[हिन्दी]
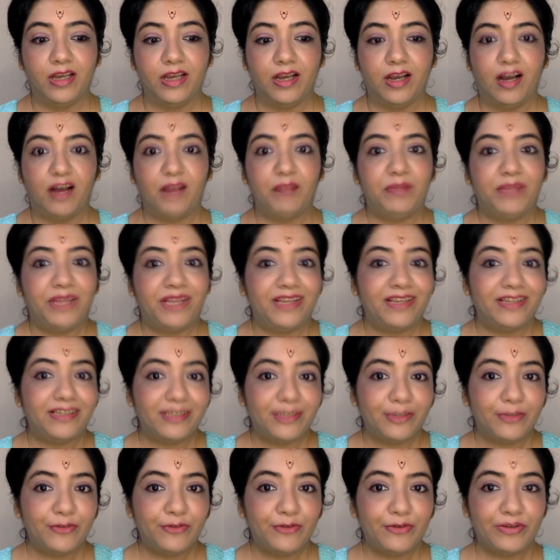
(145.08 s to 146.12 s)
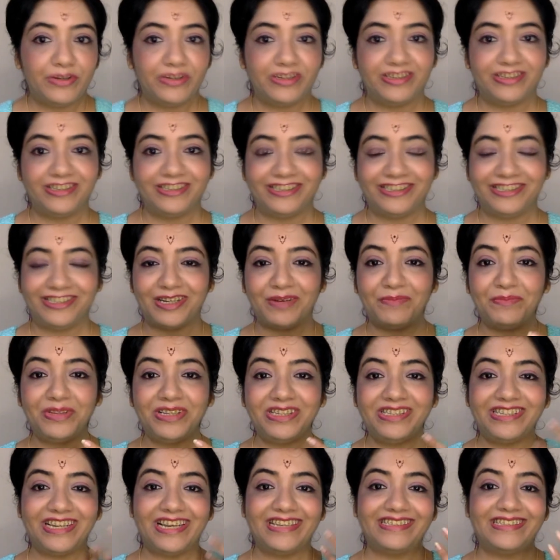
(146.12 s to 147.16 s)
अब नेगेटिव शब्द
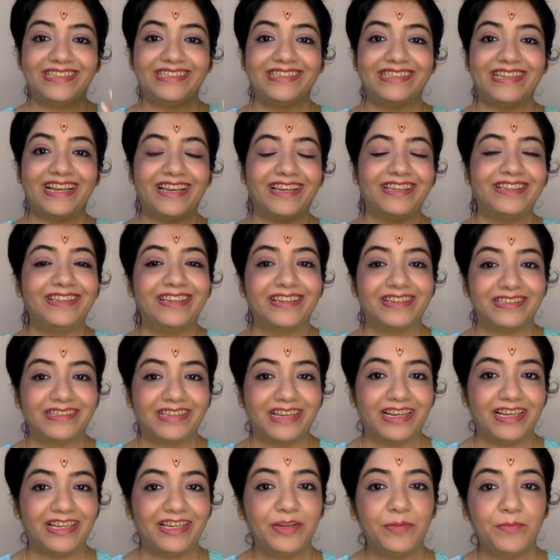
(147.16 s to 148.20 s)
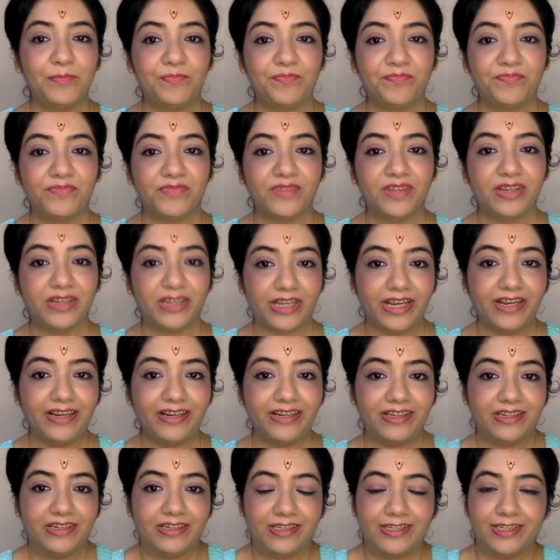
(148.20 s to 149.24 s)
जैसे जाहिर करता है राइट
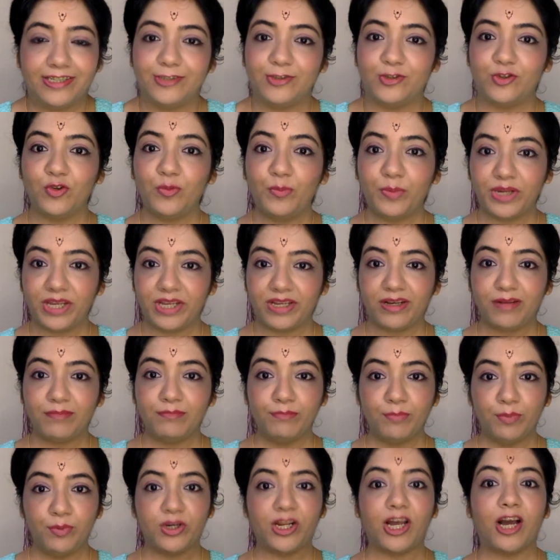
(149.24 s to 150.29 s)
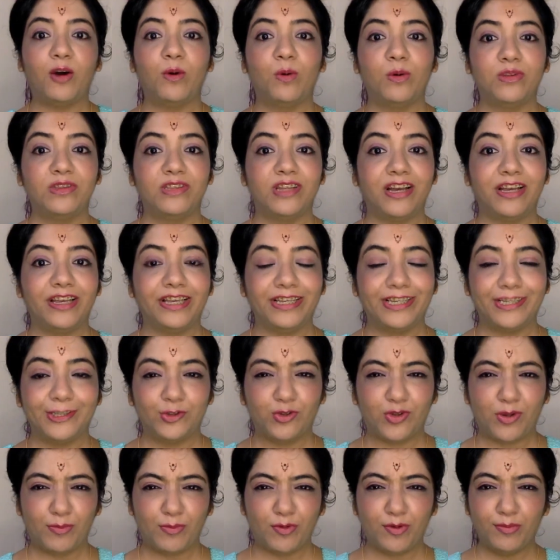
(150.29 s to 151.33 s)
कि जो ब्रेकअप बुरा होता है कि
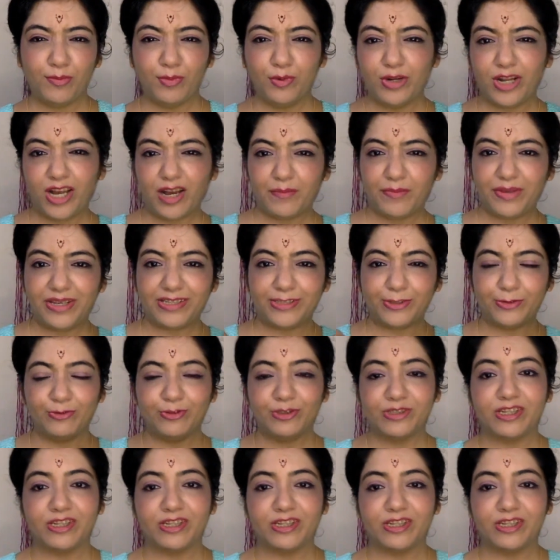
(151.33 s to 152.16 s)
जो आपको बुरा महसूस